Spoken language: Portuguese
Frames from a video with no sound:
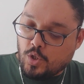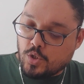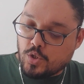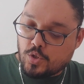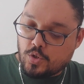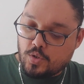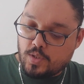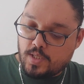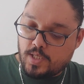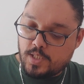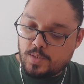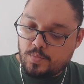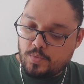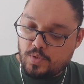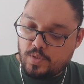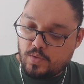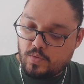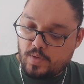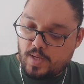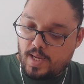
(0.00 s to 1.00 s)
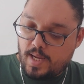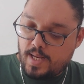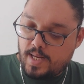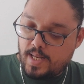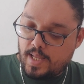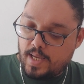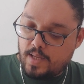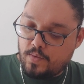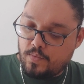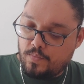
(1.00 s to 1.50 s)
Jonas respondeu: É
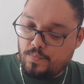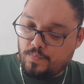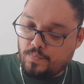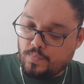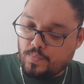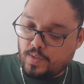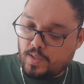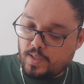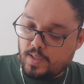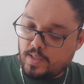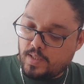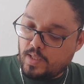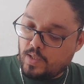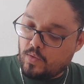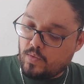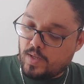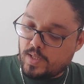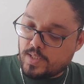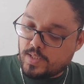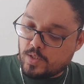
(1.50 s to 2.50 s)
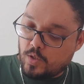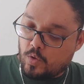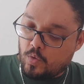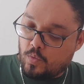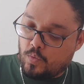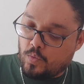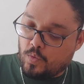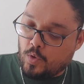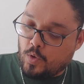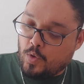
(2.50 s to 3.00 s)
claro que tenho razão.